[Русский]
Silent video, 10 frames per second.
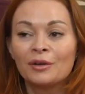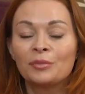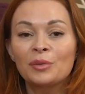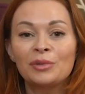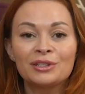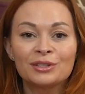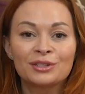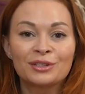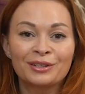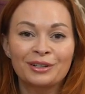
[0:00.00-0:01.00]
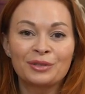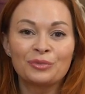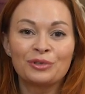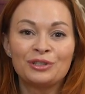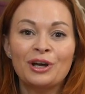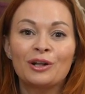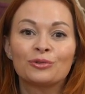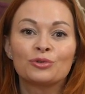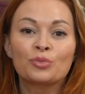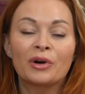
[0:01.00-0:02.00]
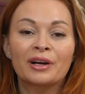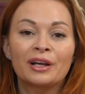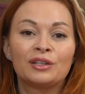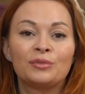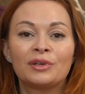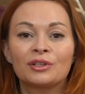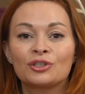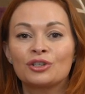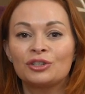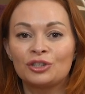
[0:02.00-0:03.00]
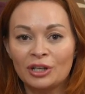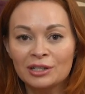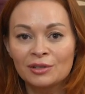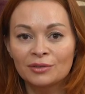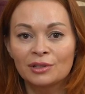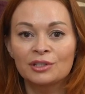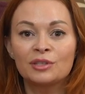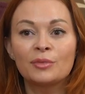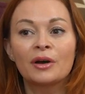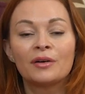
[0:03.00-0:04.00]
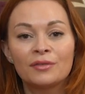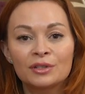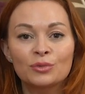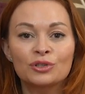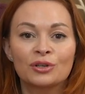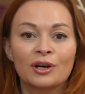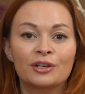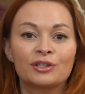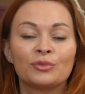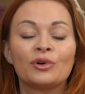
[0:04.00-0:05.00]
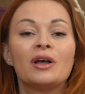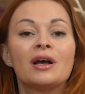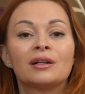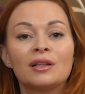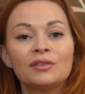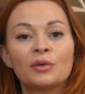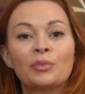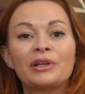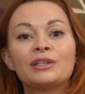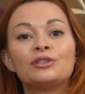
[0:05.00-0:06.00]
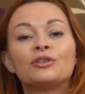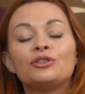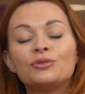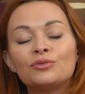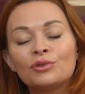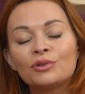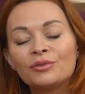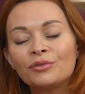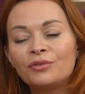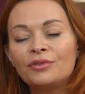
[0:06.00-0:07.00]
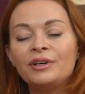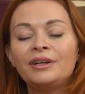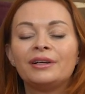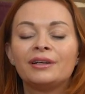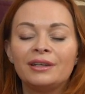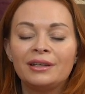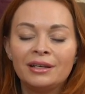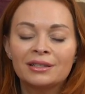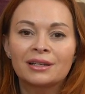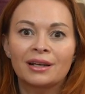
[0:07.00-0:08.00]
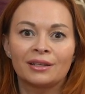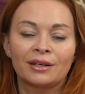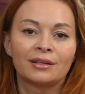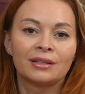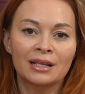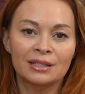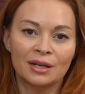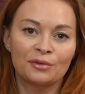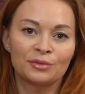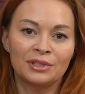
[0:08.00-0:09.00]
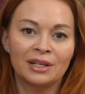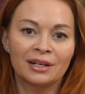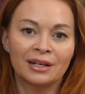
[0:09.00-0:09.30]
приблизиться к этому идеалу и уж, по крайней мере, жить счастливо для себя, возможно каждому. Главное понять, чего вы искренне на самом деле